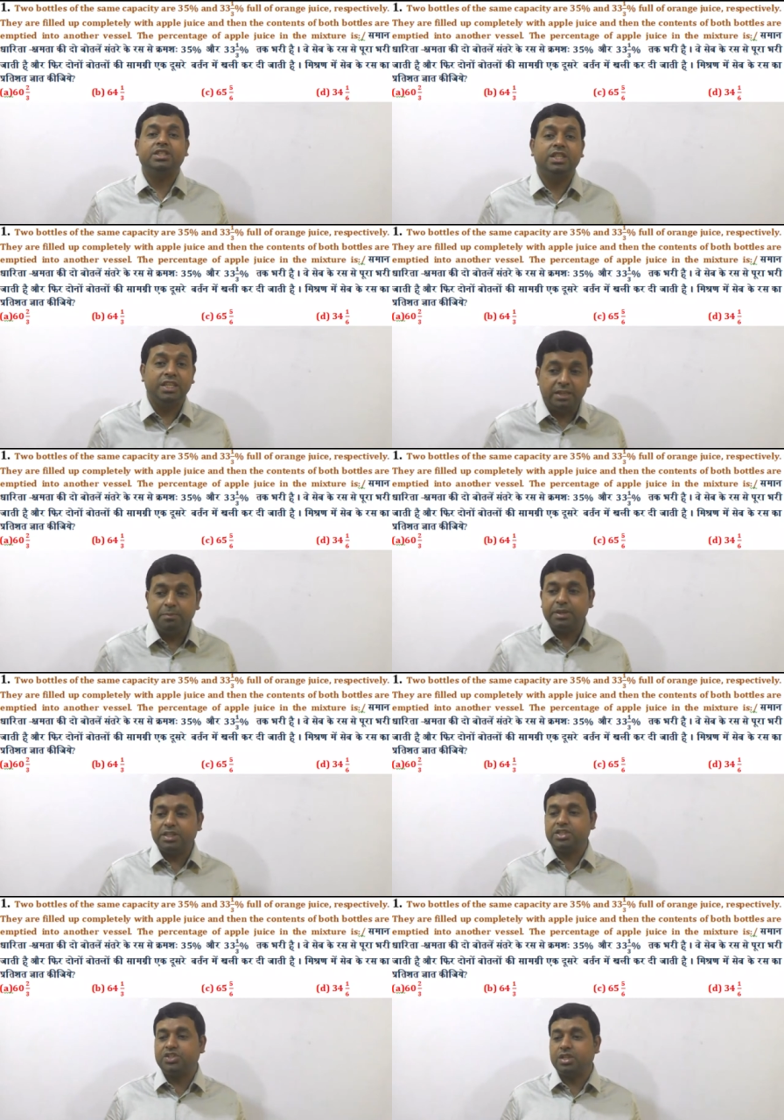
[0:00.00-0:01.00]
तीन
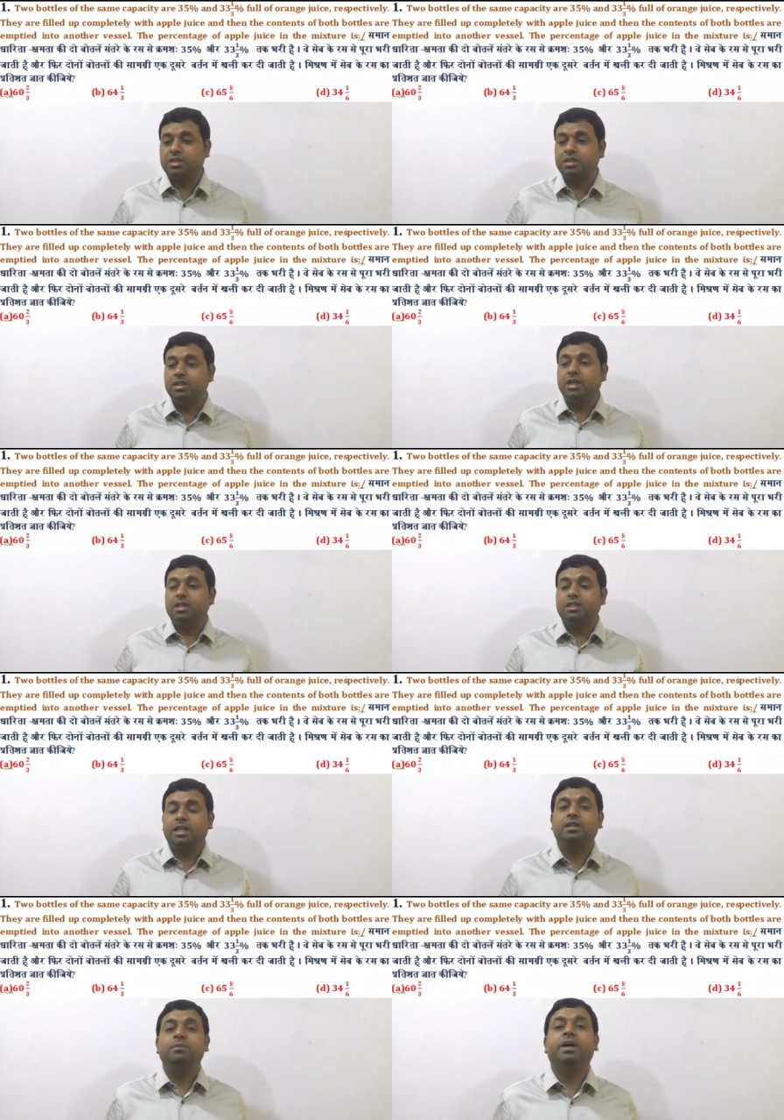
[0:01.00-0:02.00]
प्रतिशत
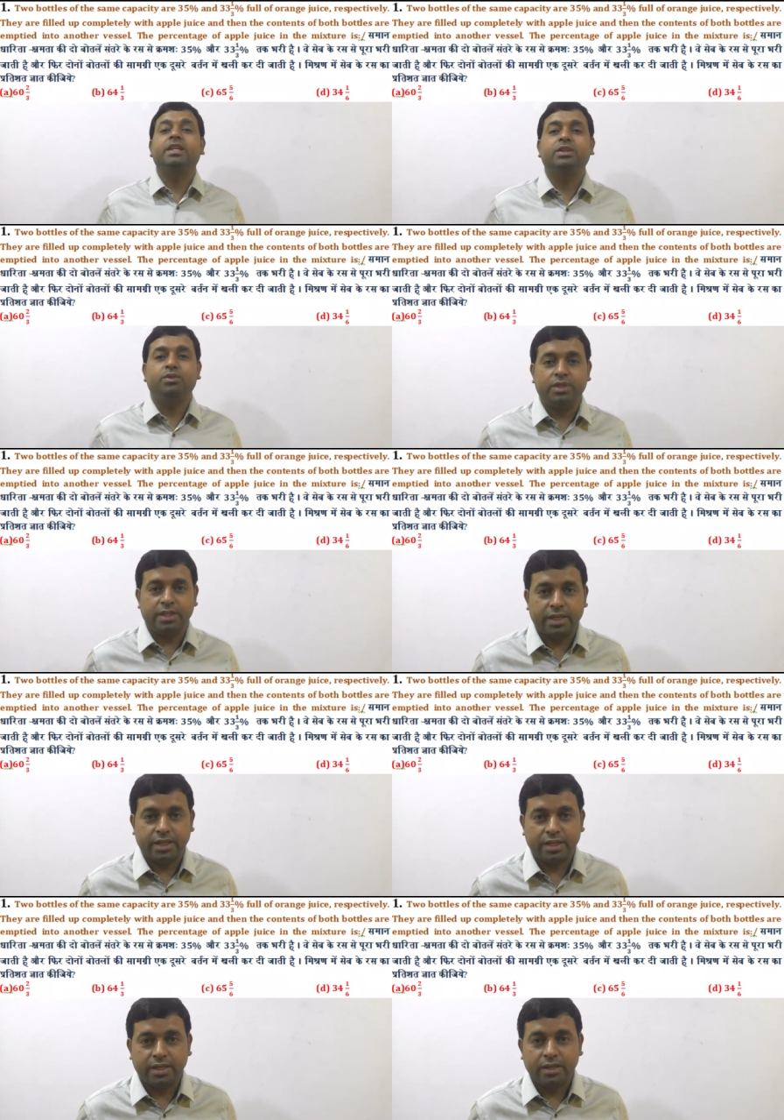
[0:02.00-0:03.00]
तक भरी हुई हैं